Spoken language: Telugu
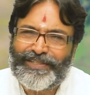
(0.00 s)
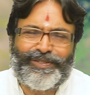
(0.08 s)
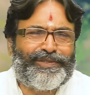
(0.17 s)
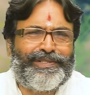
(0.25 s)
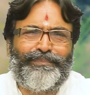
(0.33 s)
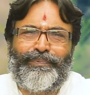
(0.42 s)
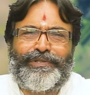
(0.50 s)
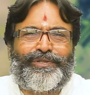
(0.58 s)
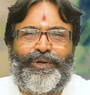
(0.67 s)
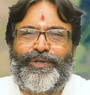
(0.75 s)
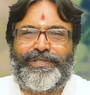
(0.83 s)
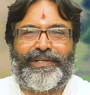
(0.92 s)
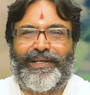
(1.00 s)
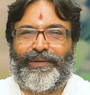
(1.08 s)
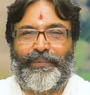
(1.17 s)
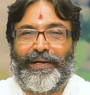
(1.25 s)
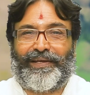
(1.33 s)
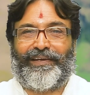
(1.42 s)
సో సింపుల్ సొల్యూషన్ కదా
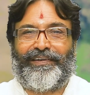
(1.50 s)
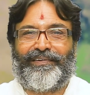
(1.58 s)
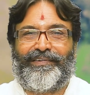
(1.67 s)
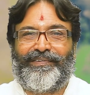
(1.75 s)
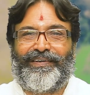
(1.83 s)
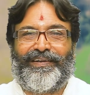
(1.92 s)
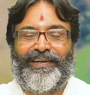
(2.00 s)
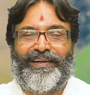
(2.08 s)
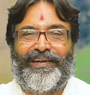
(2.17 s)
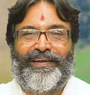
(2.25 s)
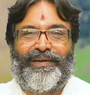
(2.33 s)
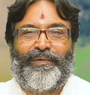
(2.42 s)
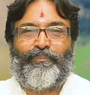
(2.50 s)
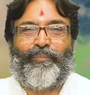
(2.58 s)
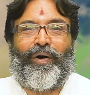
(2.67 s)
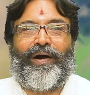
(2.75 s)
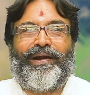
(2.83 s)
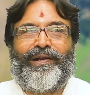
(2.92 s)
మనకి
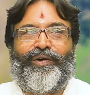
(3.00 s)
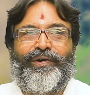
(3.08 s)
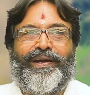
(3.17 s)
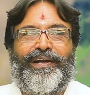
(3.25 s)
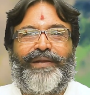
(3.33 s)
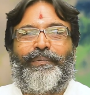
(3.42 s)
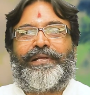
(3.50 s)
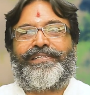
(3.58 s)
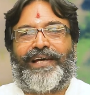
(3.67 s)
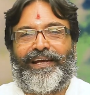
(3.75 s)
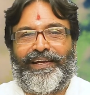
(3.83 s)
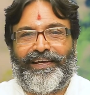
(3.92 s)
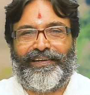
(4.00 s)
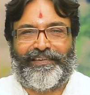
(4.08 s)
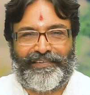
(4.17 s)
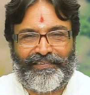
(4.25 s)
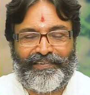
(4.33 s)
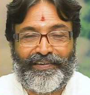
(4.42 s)
బాడీలో హీట్ పెంచాలి
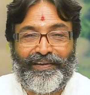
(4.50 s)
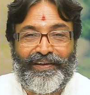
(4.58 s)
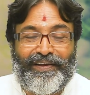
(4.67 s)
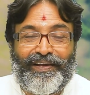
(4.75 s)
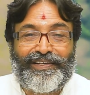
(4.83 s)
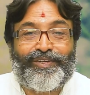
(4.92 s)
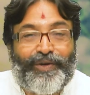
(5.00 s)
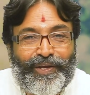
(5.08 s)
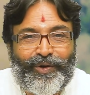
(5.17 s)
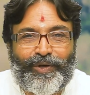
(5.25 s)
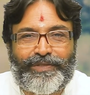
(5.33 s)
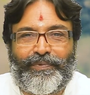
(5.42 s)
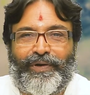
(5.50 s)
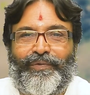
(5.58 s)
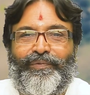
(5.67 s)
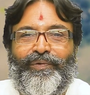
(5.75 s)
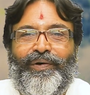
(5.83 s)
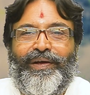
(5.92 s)
సో ఈరోజు మనం
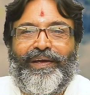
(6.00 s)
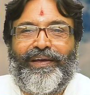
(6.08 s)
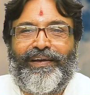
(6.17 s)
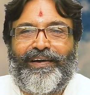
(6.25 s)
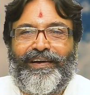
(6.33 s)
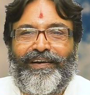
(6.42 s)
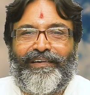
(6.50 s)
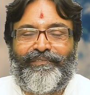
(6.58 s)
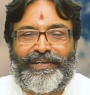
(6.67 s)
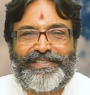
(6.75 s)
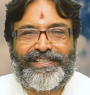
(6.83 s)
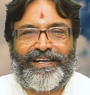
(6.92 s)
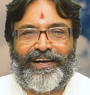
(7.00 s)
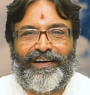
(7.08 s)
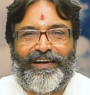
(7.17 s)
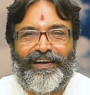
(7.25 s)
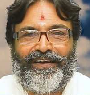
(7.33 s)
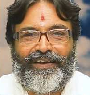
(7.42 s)
వరుసగా
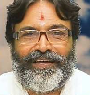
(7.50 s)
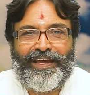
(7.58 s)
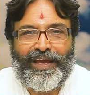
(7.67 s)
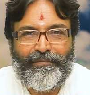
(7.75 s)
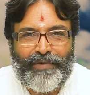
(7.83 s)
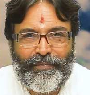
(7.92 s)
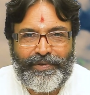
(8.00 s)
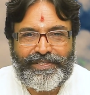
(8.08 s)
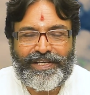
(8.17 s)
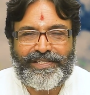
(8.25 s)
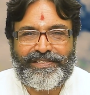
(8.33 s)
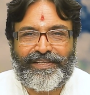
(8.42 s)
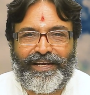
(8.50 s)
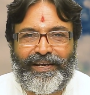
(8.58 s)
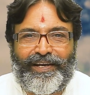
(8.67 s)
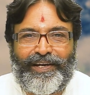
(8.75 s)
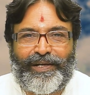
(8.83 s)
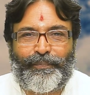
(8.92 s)
ఏమేమి చేస్తే
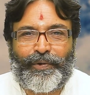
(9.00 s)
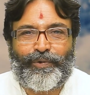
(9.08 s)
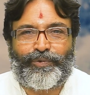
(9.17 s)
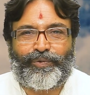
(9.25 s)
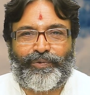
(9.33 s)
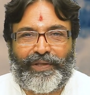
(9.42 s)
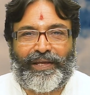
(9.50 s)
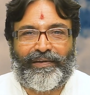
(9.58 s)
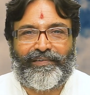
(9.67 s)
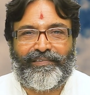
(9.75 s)
హీట్ పెరుగుతుంది